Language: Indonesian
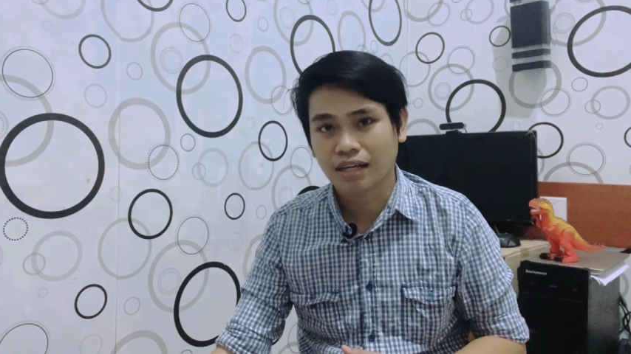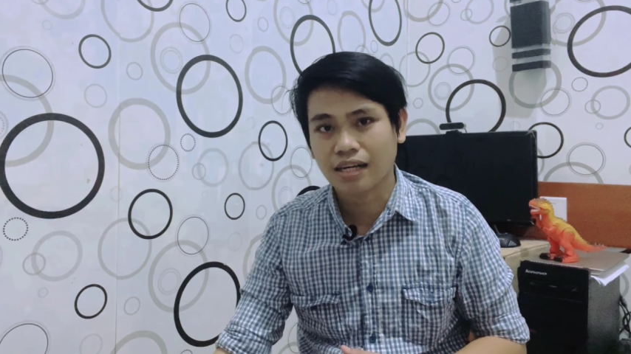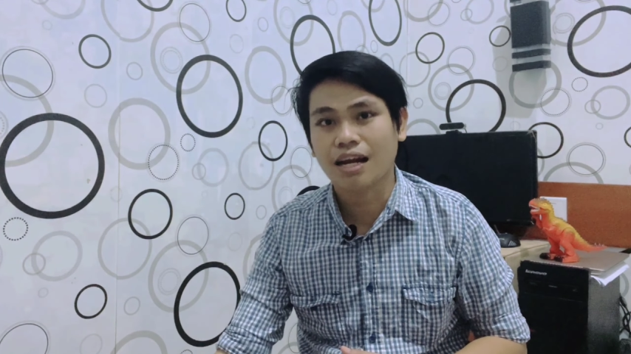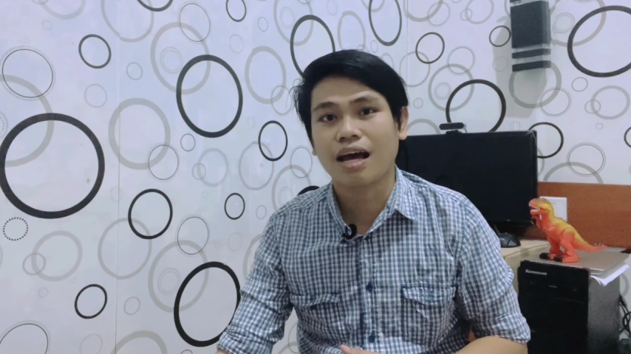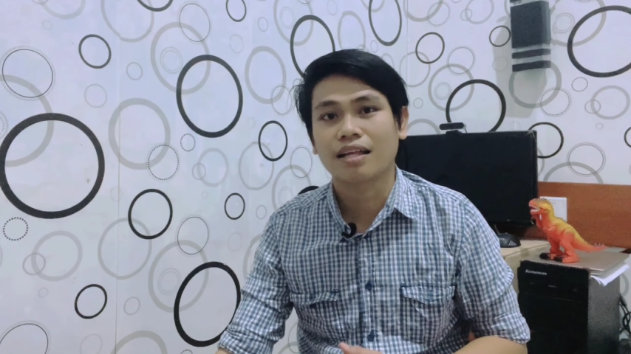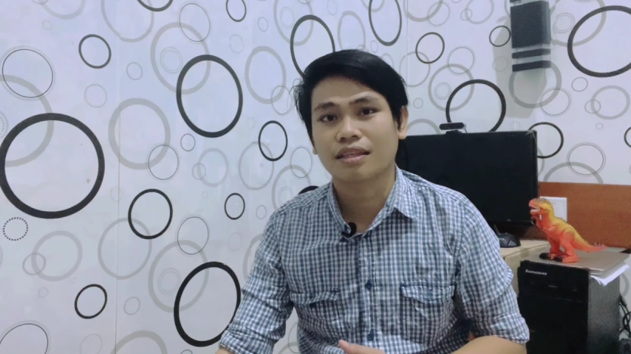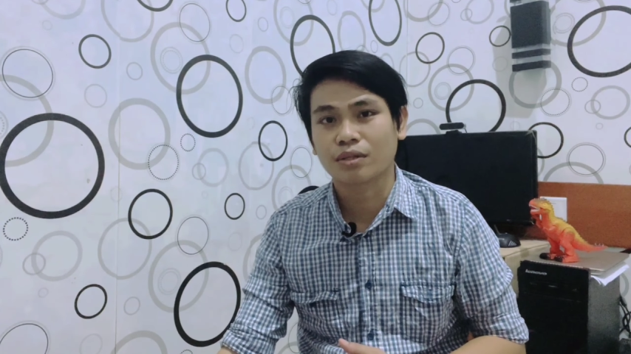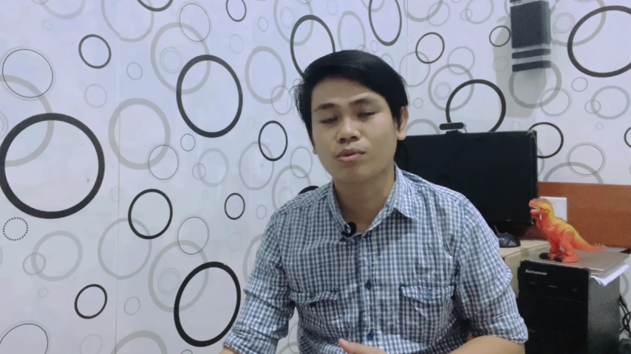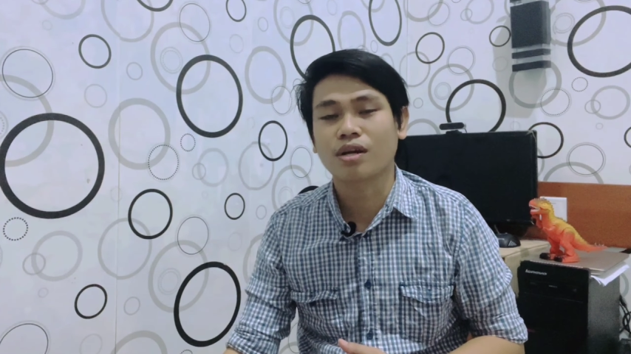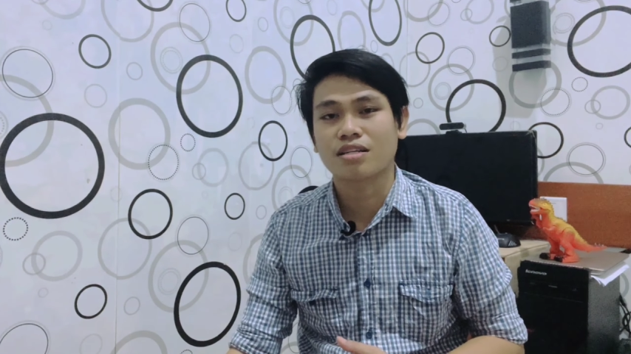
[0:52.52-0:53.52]
kena
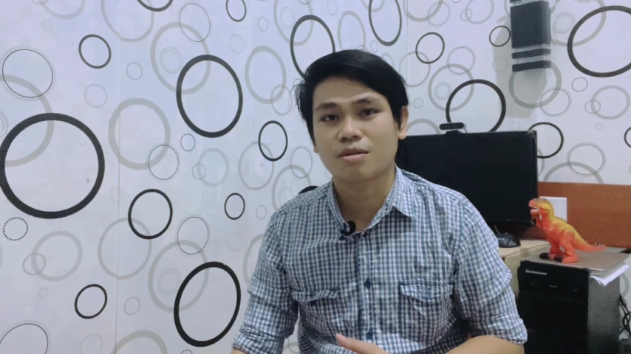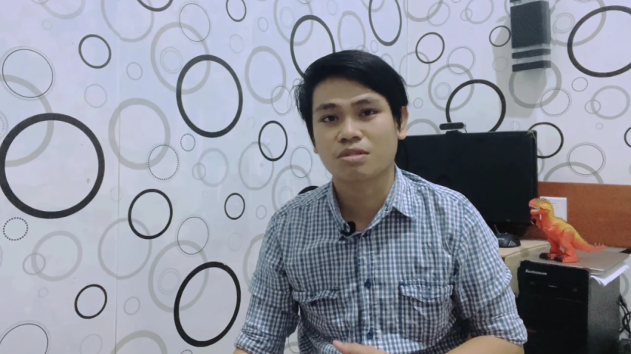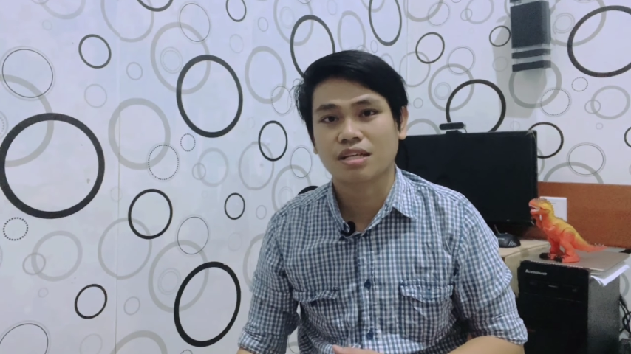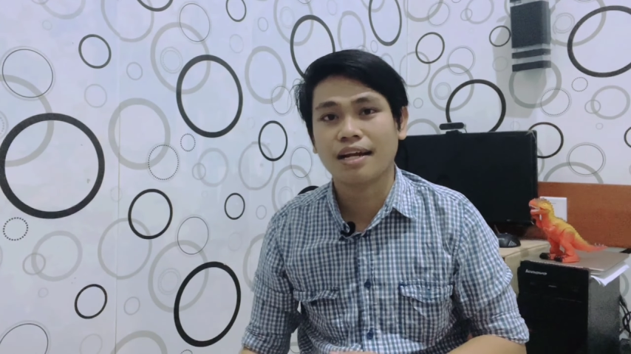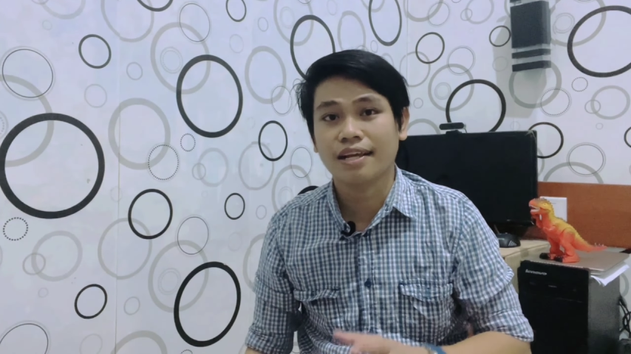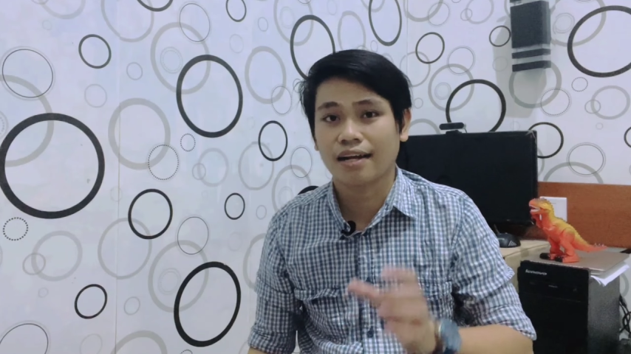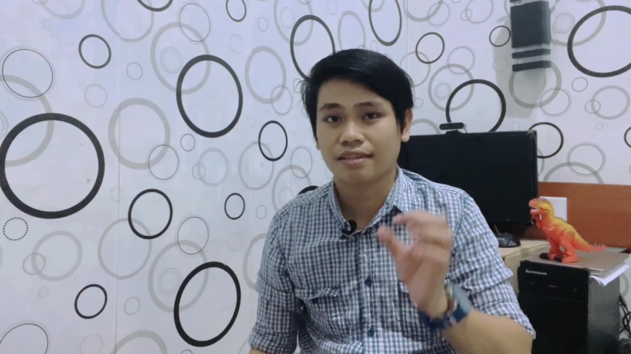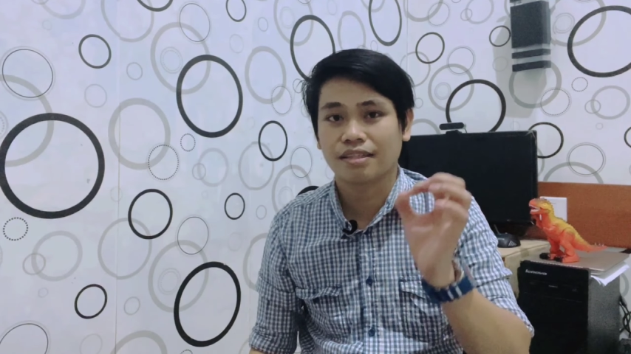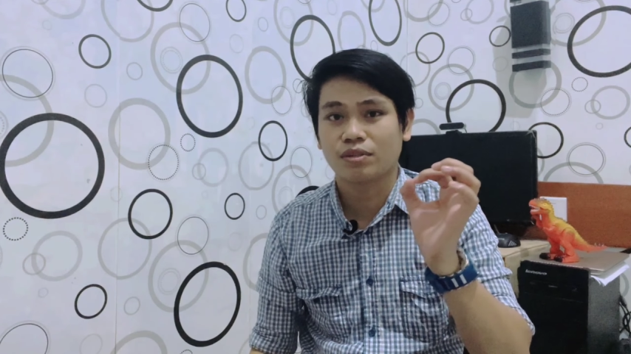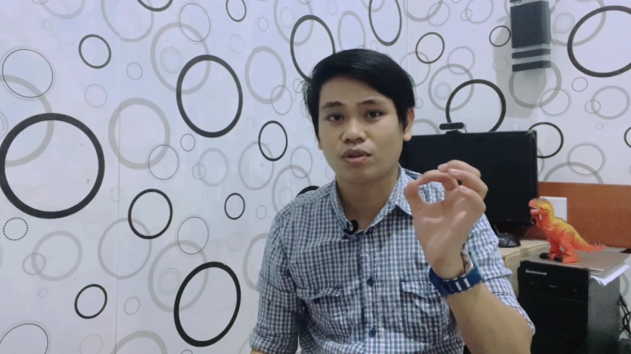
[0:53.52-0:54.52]
teguran sama sekali
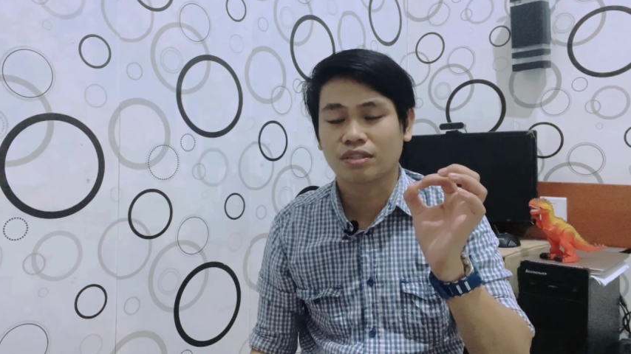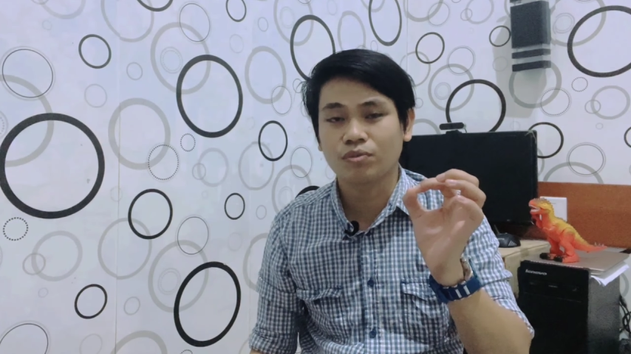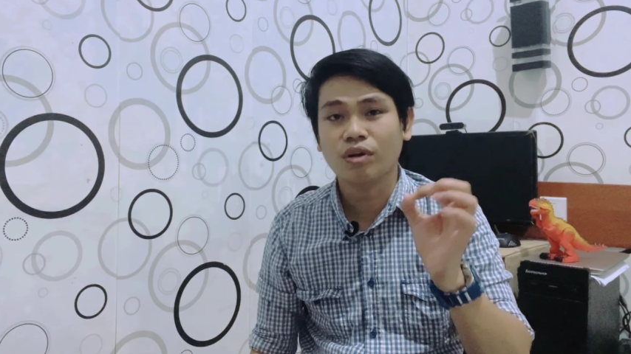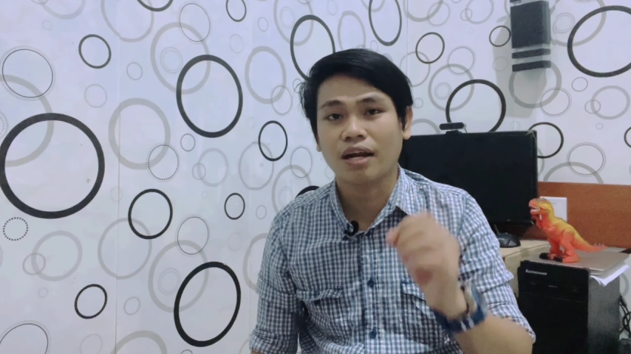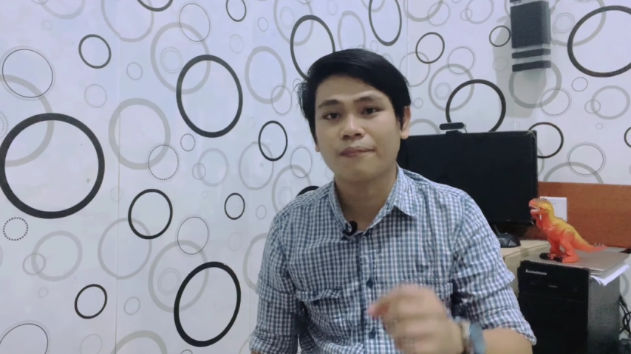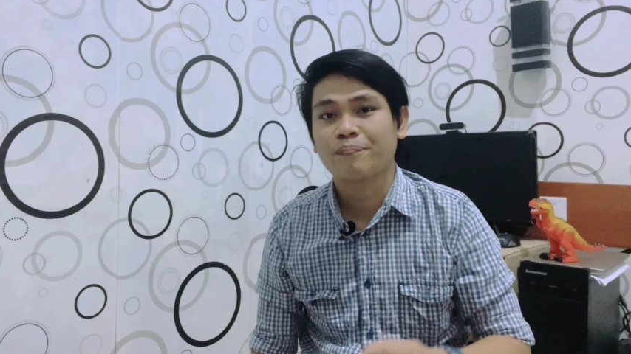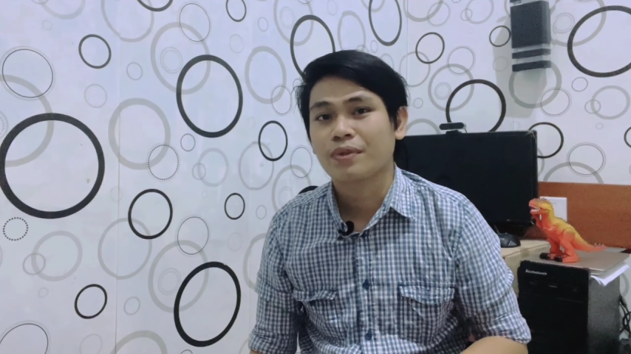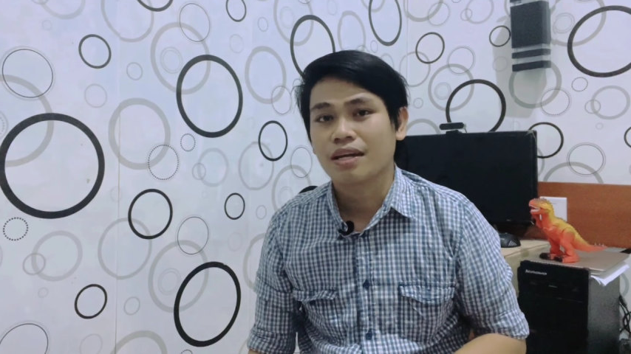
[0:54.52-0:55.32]
artinya nol teguran